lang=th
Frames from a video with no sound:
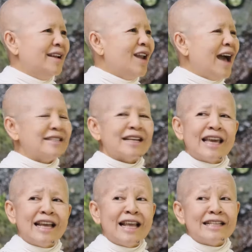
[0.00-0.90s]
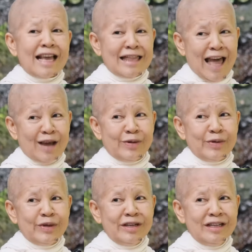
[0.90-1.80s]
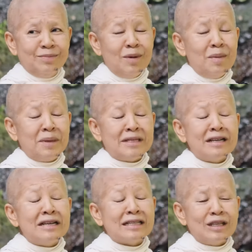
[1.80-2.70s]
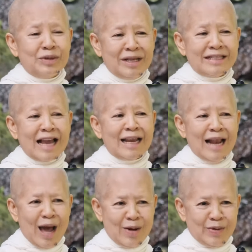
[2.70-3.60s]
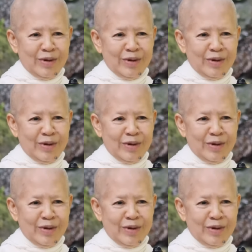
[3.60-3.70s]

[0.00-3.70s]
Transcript: เราอาจจะเก่งในสายตาของคนอื่นเพราะมันไม่ใช่เรื่องที่อยู่ในใจเรา